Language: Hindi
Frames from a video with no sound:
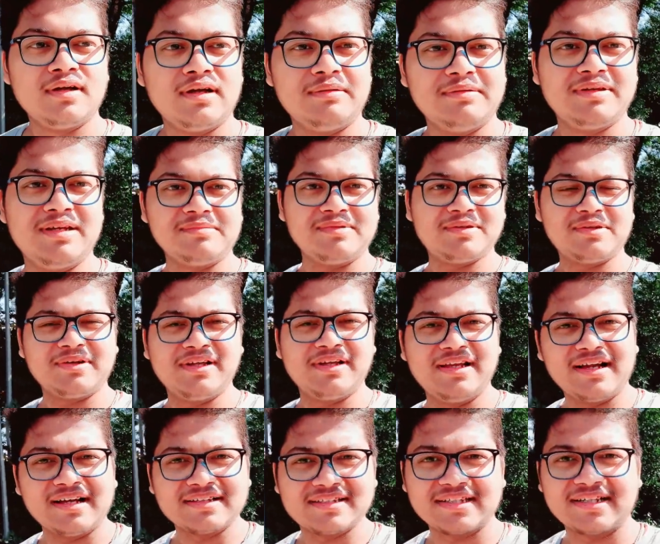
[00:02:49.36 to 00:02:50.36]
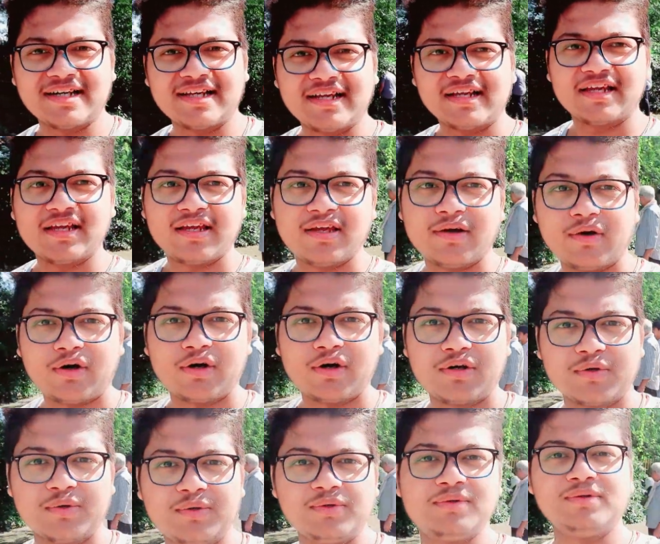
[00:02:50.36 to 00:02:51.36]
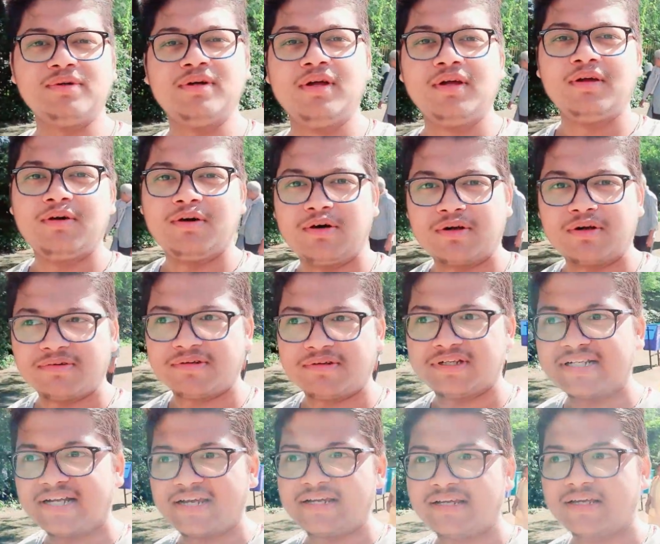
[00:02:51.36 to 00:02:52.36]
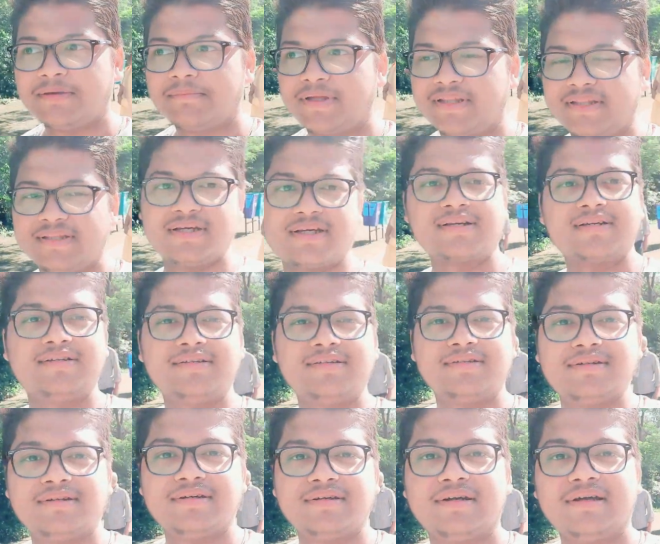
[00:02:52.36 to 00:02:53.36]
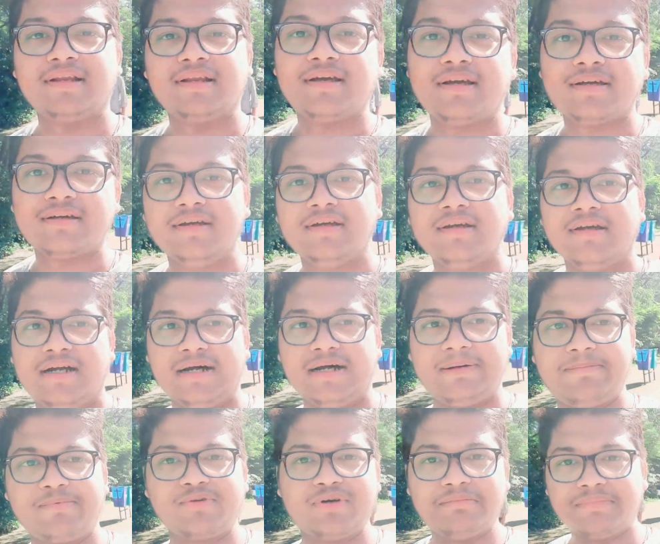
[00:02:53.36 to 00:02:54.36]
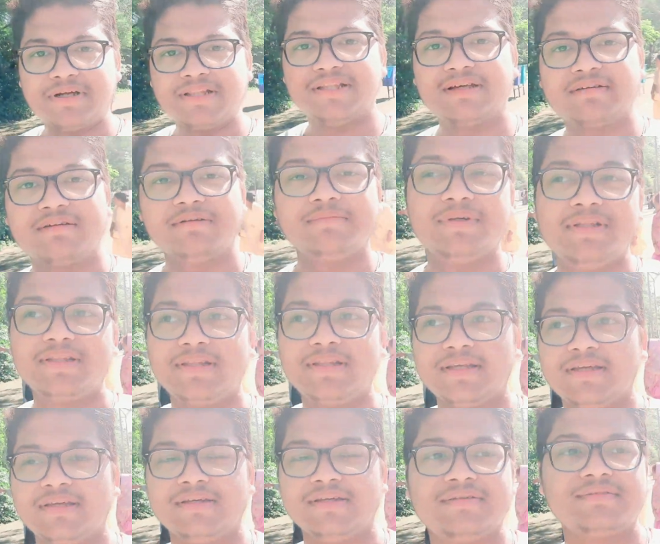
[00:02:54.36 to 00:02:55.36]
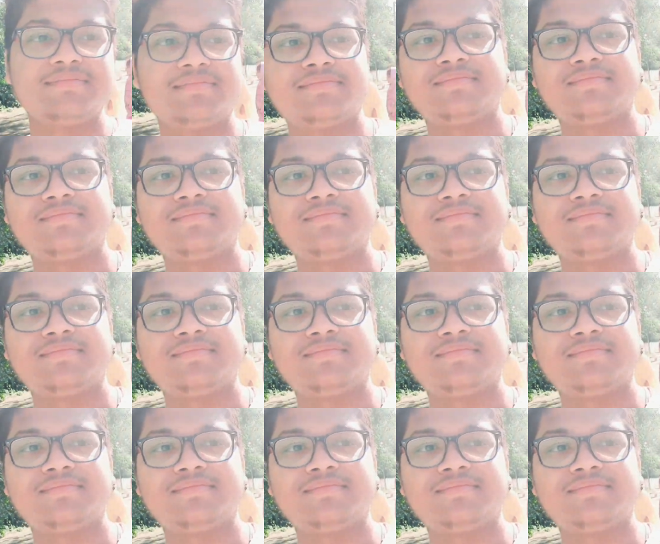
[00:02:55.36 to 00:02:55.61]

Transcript: अभी हम लोग यहाँ से करेंगे ऑटो और फिर जाएंगे मंदिर है ना आपको हम मंदिर में मिलते हैं